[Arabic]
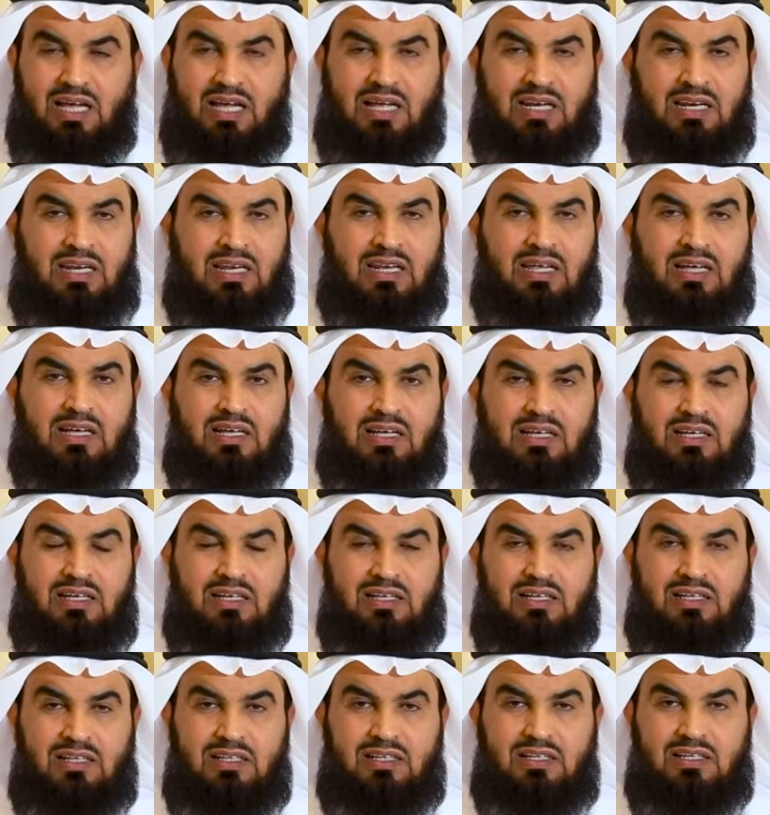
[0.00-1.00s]
أن
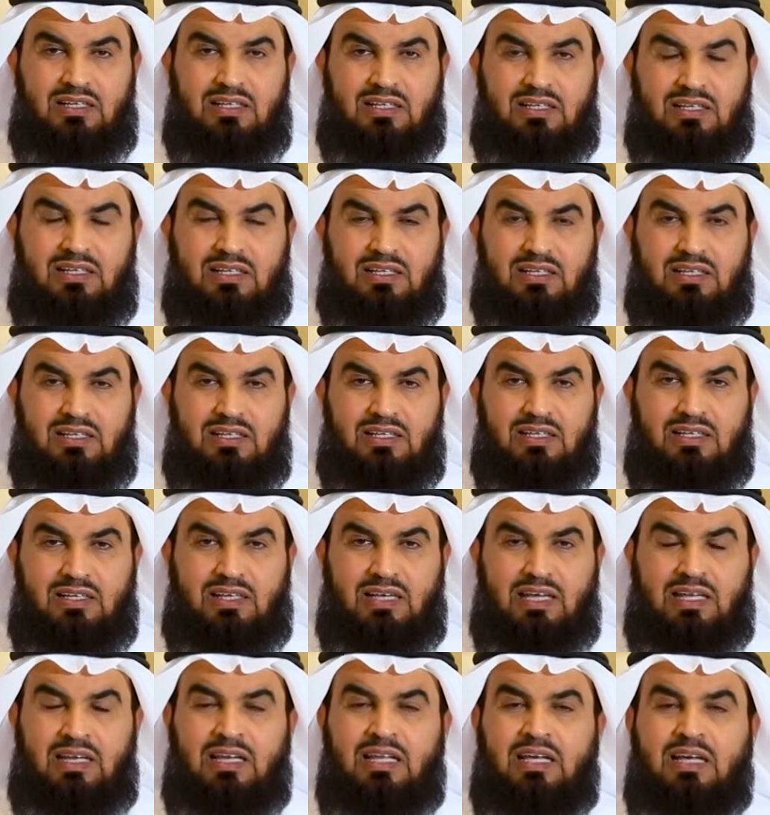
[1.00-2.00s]
لا
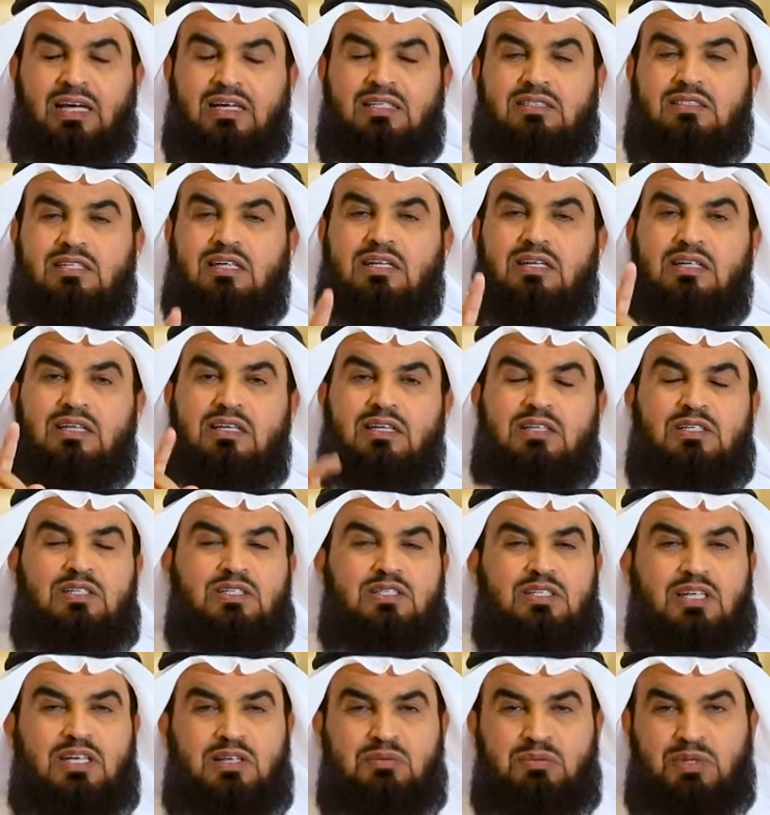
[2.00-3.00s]
أن لا يغتر
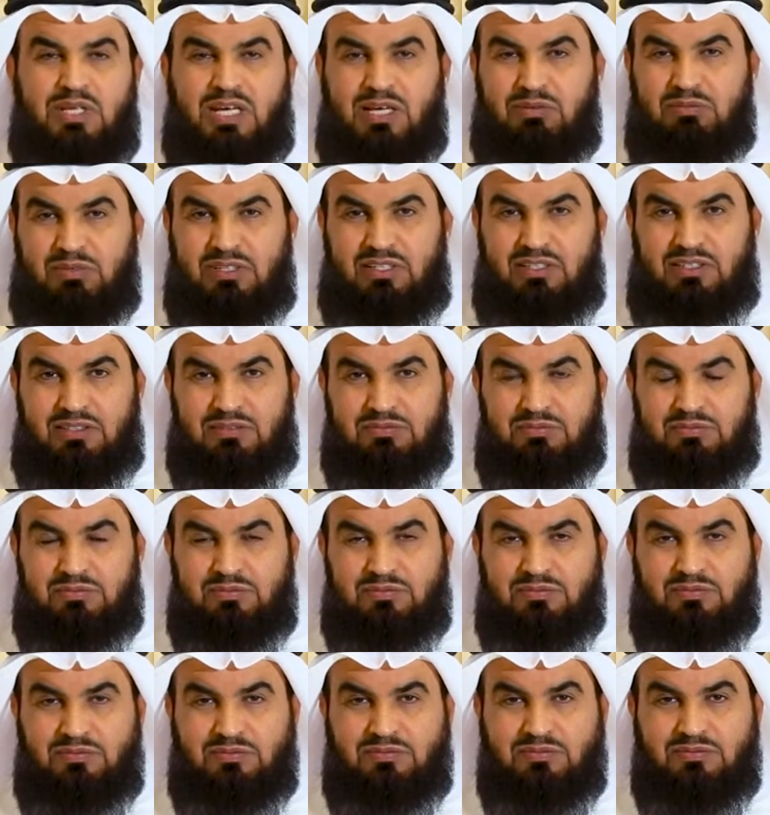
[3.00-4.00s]
الإنسان بعمله
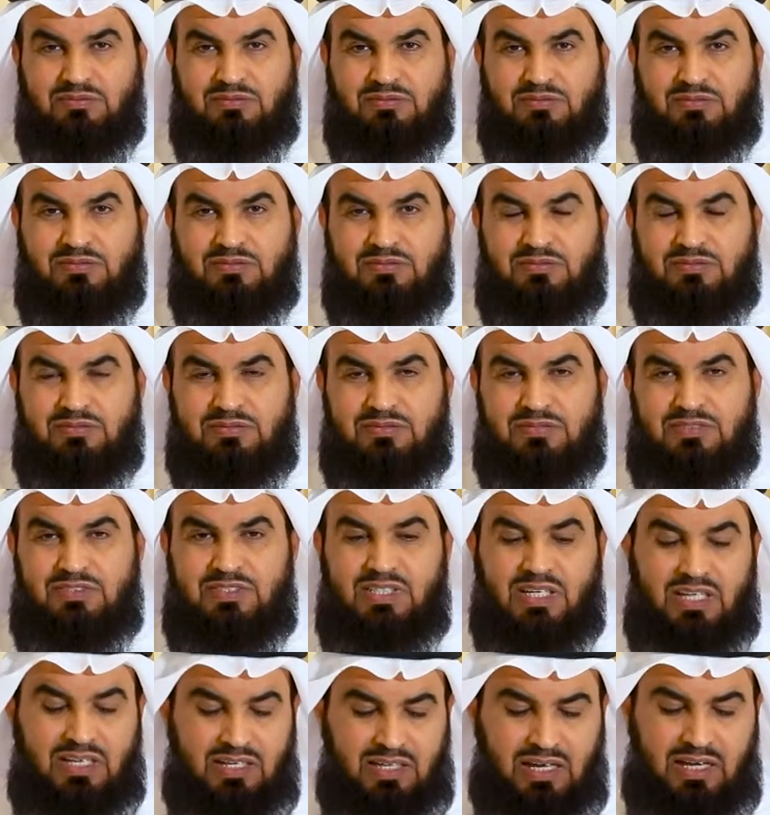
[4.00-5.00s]

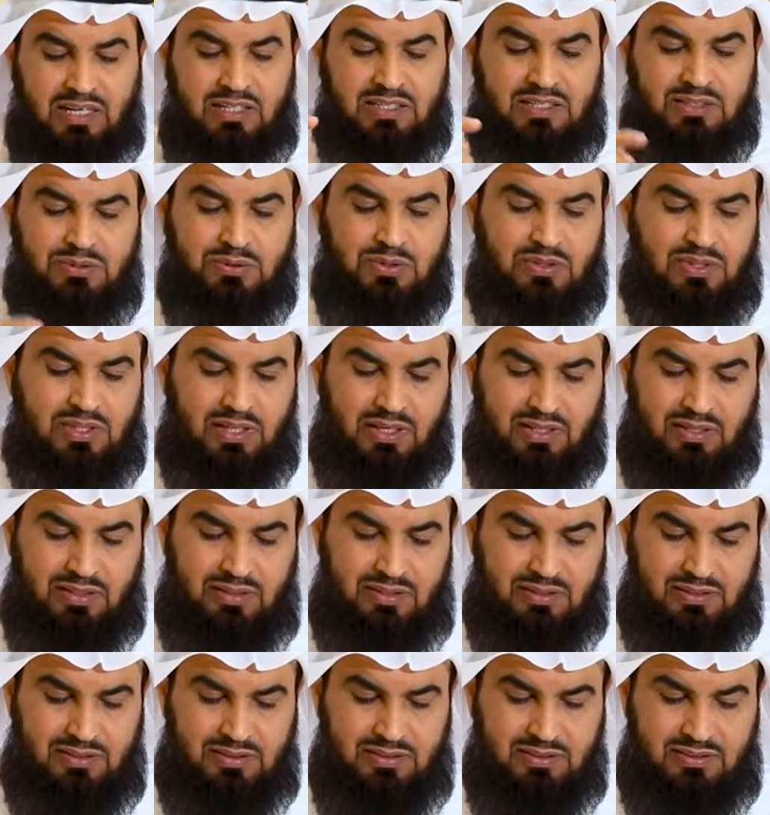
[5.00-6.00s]
القاعدة
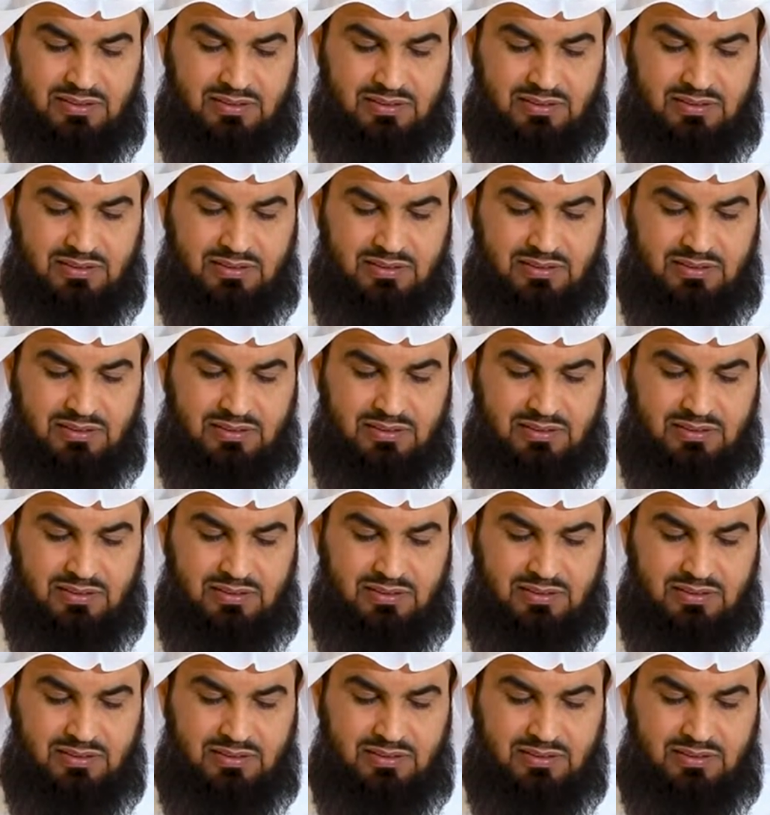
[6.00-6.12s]
الثالثة